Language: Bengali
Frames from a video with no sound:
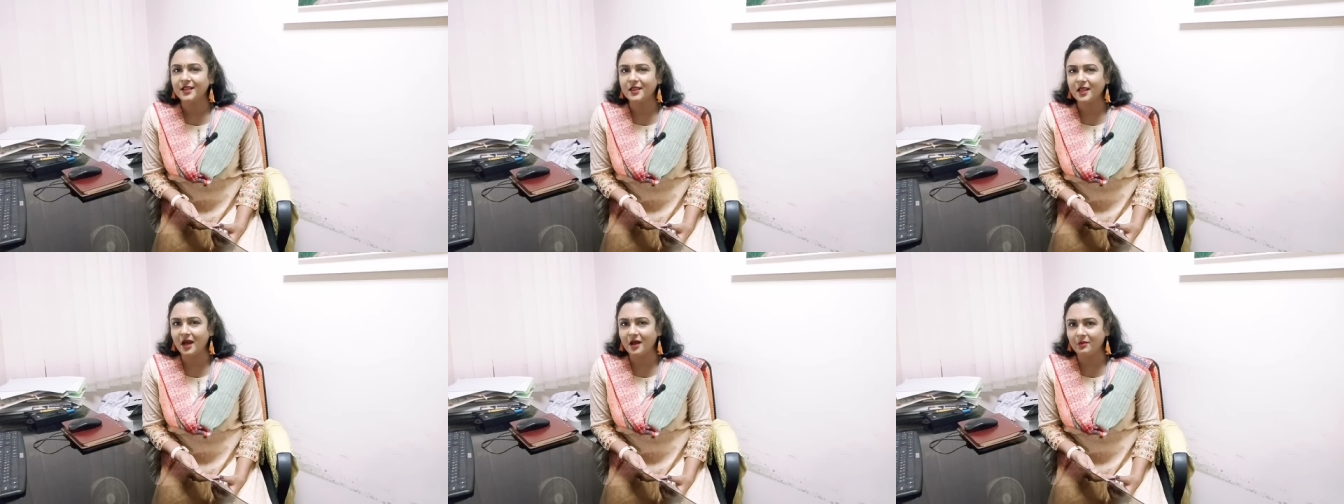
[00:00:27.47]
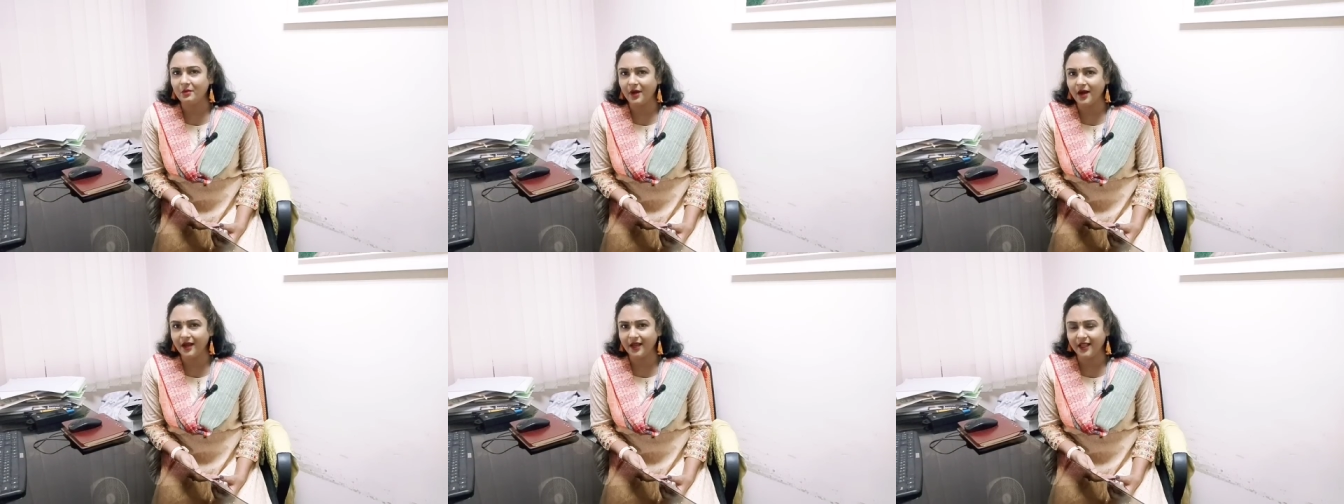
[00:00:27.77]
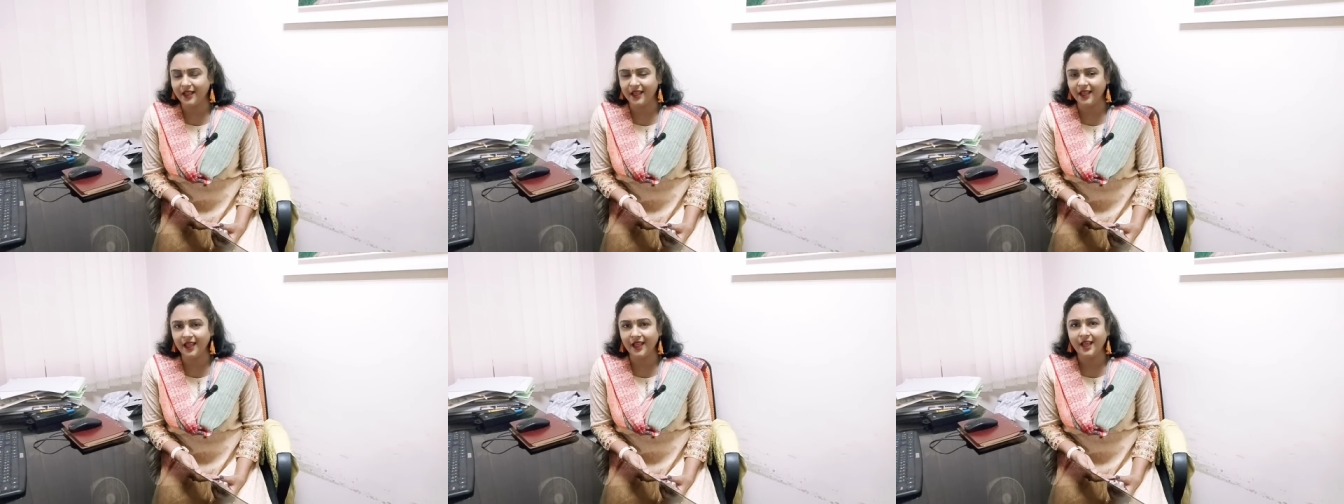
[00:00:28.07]
তার
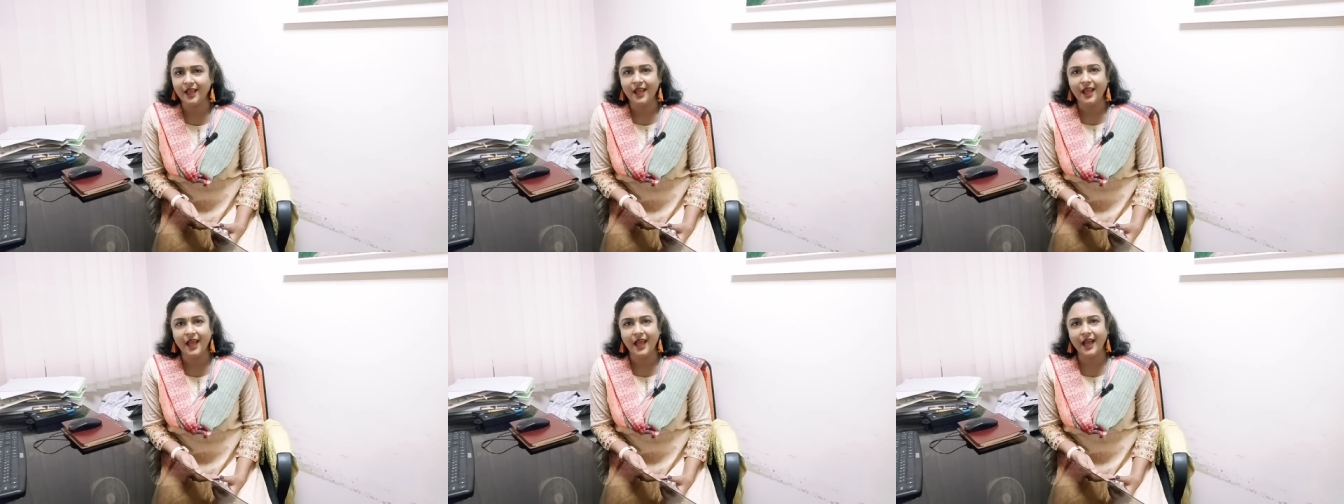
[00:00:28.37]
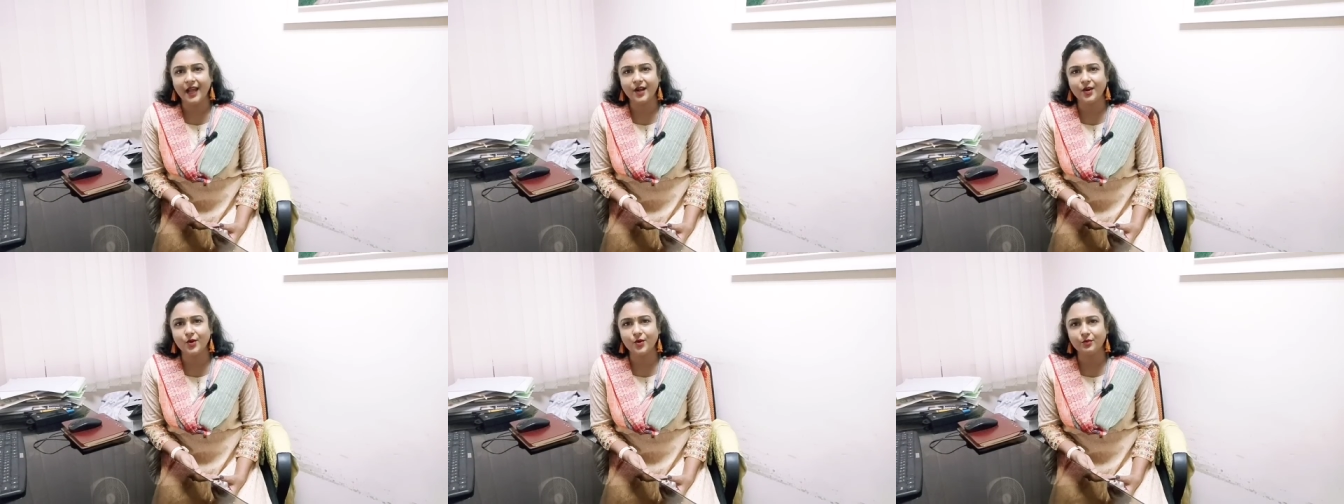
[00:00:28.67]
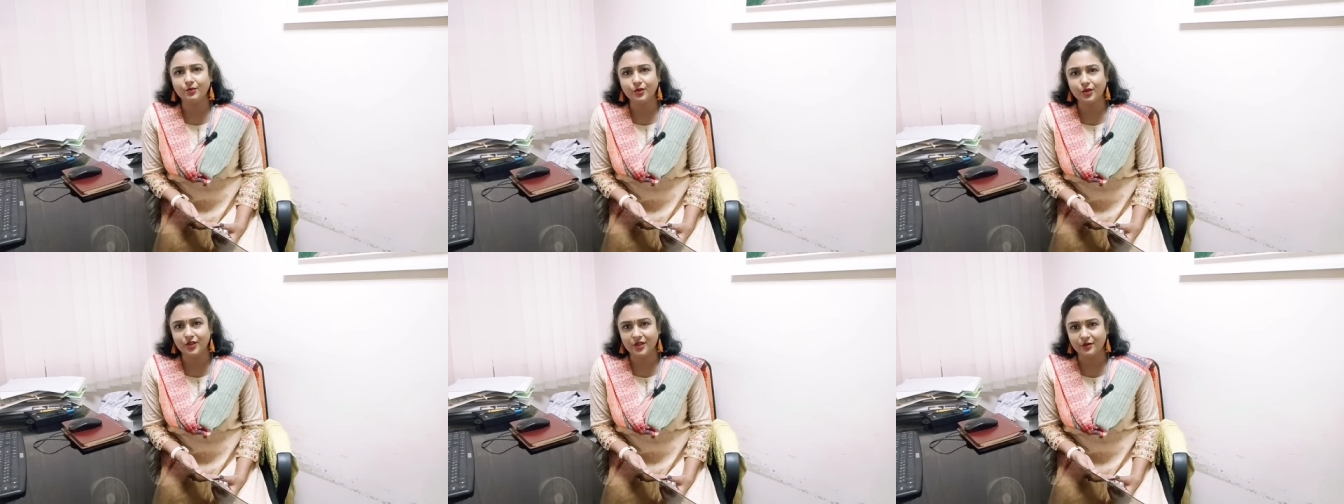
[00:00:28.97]
মানে এখন
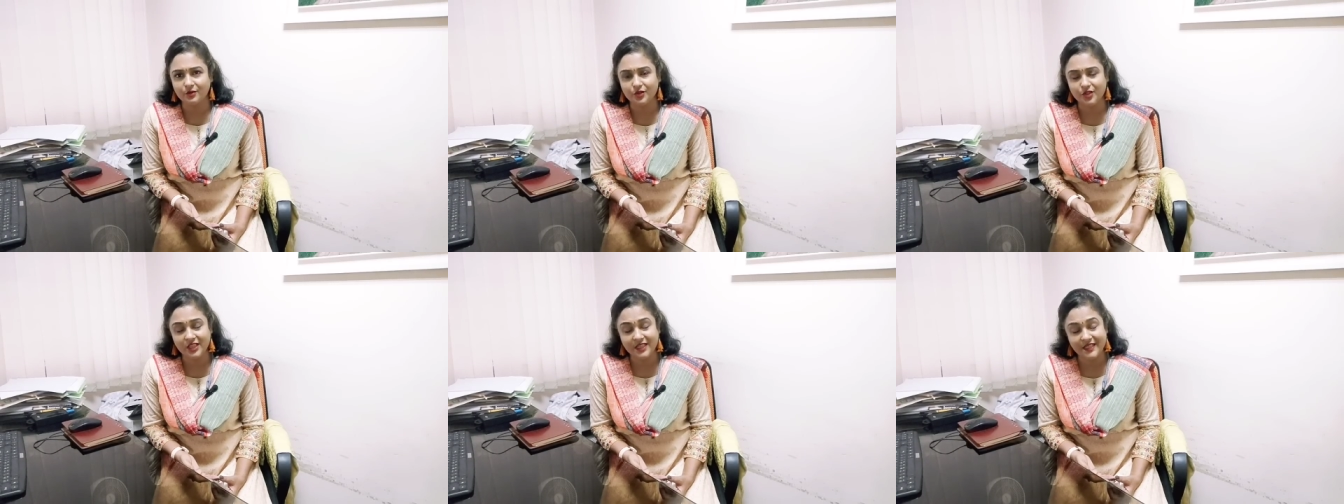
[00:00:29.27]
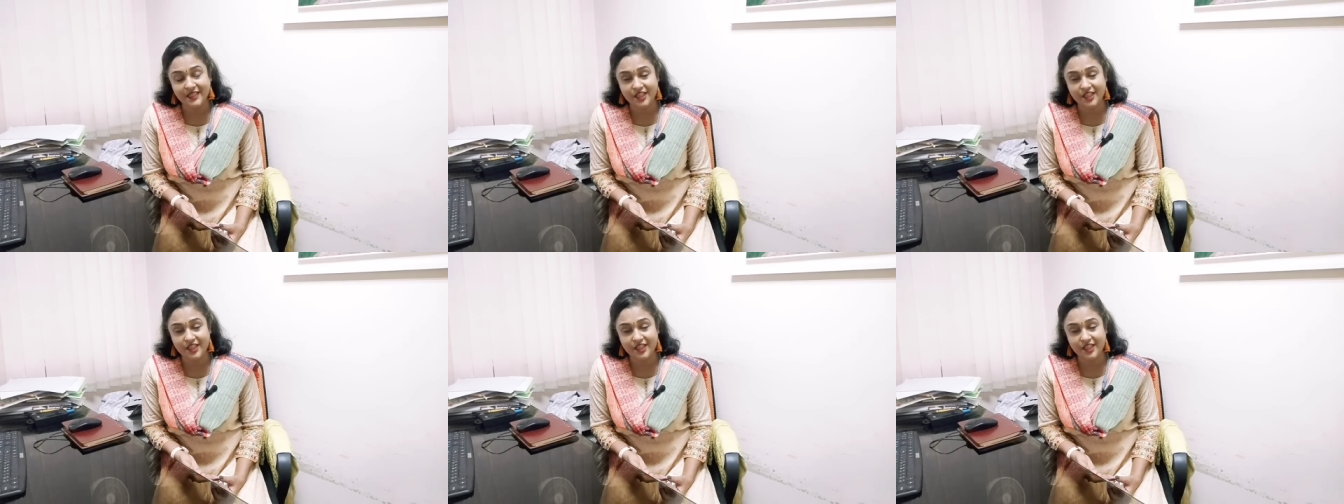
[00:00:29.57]
মোটামুটি